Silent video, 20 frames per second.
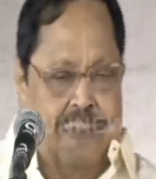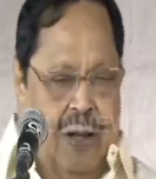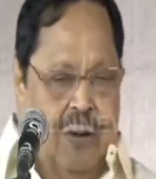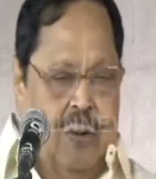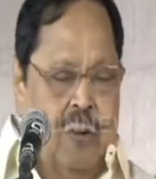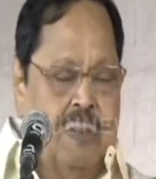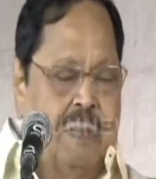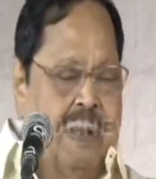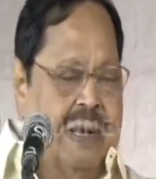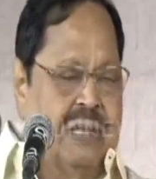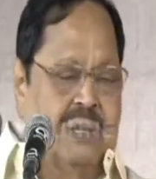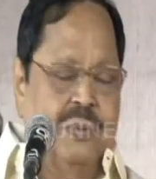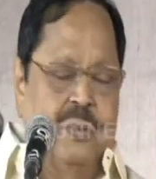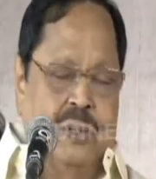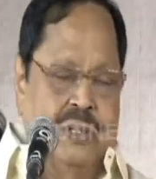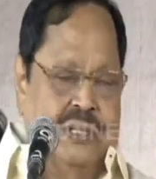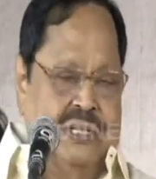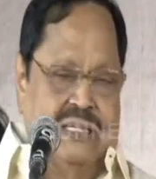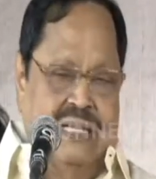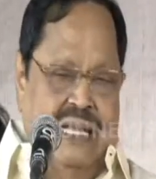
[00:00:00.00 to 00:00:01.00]

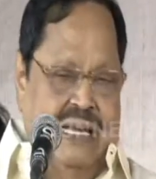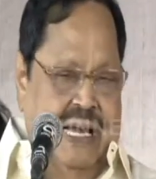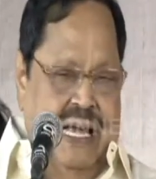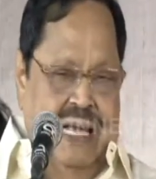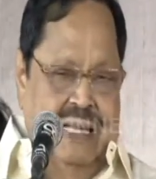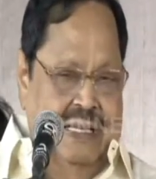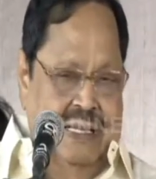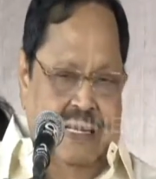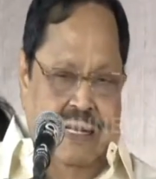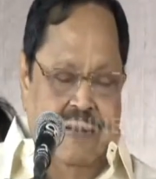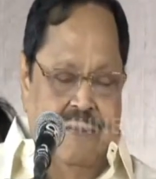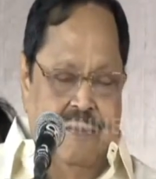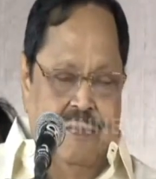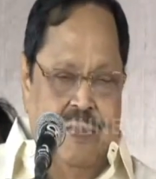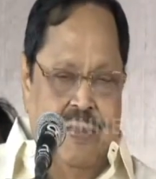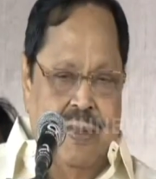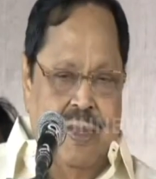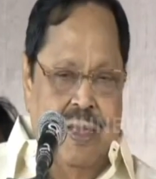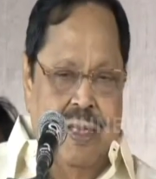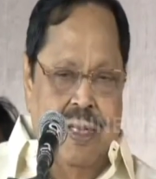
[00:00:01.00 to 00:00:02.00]
சரணாலயங்கள் மற்றும் தேசிய
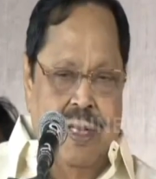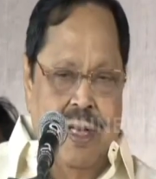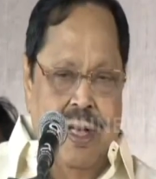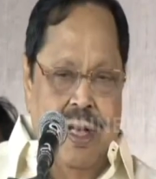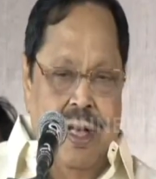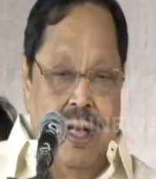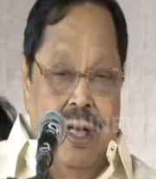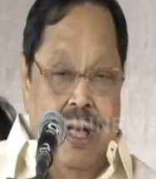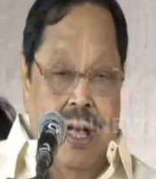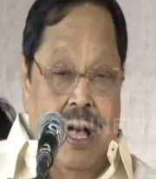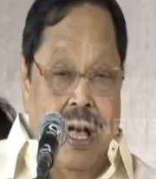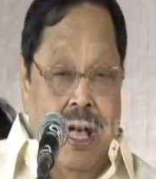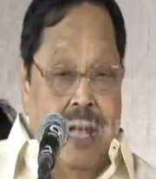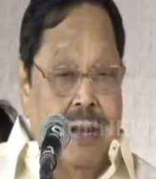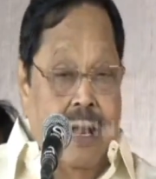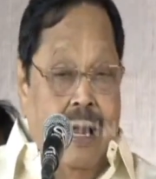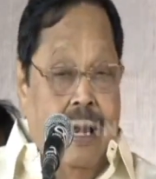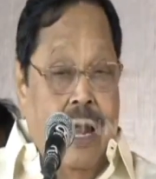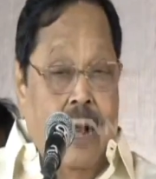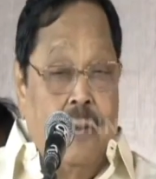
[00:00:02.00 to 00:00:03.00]
பூங்காக்கள்
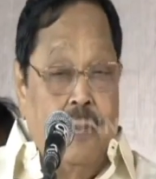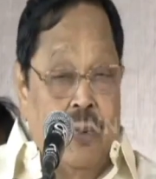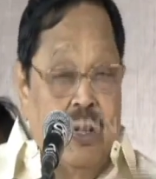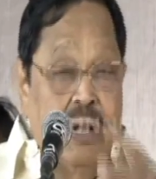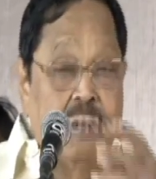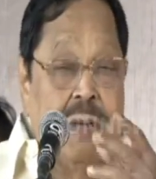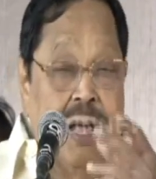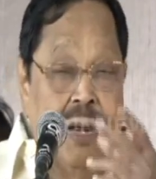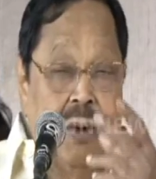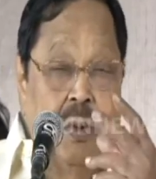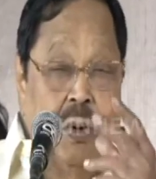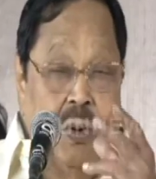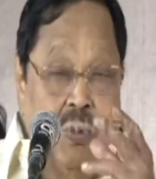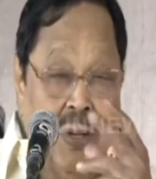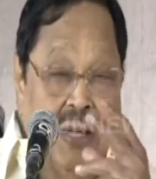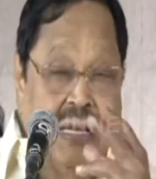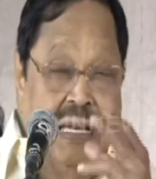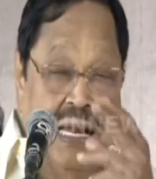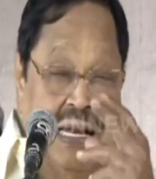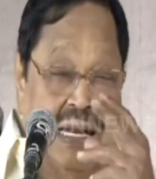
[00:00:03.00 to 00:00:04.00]
பாதுகாக்கப்பட்ட காடுகள் என்றும்